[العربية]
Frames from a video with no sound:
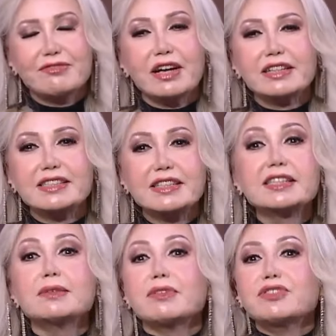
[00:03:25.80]

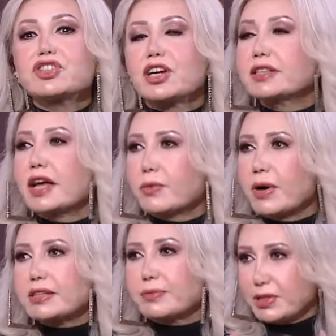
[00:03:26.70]
فالست ما فيش عندها
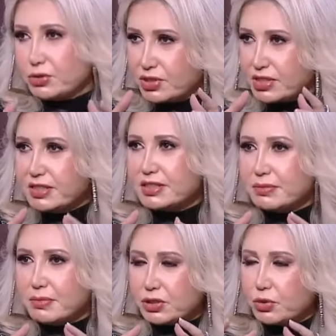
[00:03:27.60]
وقت برضو الست
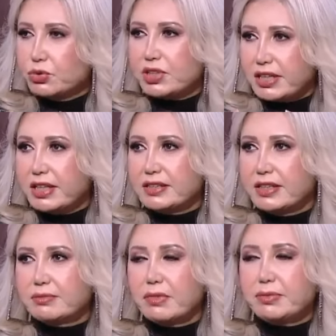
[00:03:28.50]
مضغوطه
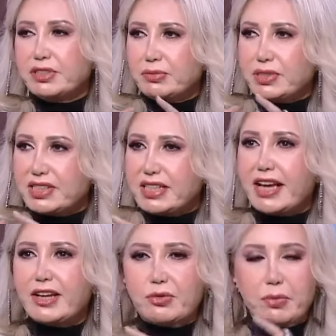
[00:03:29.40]
جدا ما بين
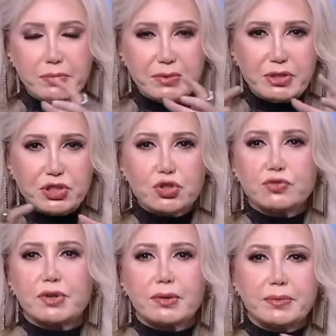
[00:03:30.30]
بتذاكر وما بين
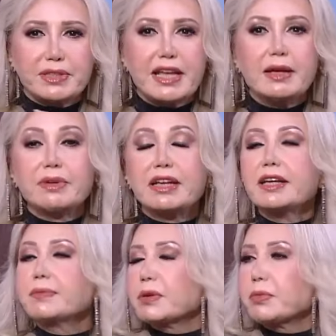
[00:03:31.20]
بتشوفها وما بين بتعمل
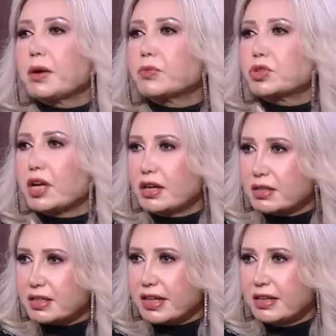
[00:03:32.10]
هي بتبقى
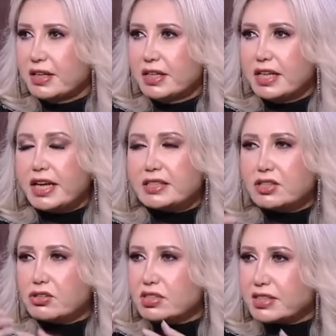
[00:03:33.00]
منهكه
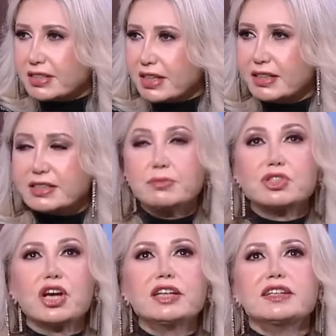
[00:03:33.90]
اكزاستد خلاص
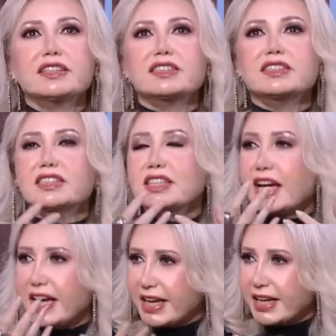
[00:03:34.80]
مش قادره تدي
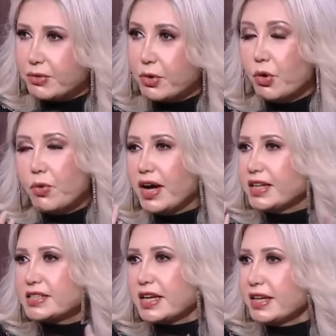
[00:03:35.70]
حاجه وهو يعني عايز